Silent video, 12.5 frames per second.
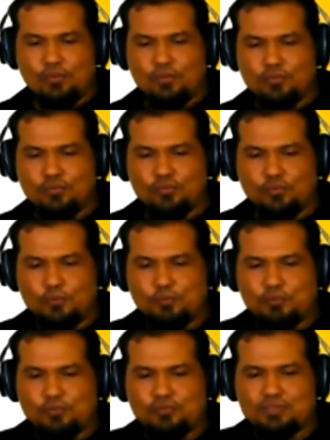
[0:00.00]

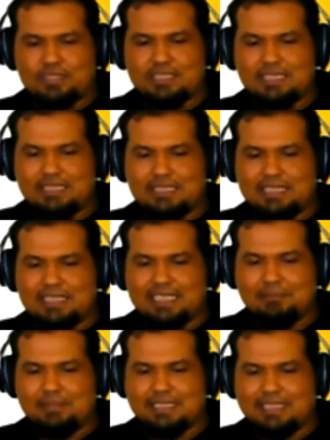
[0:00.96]
Untuk fungsi
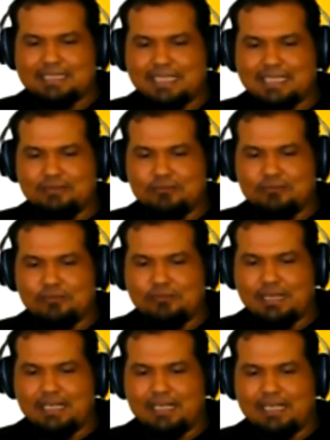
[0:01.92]
6Y1
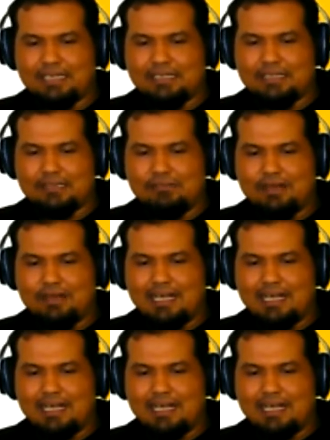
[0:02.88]
kuadrat Y2,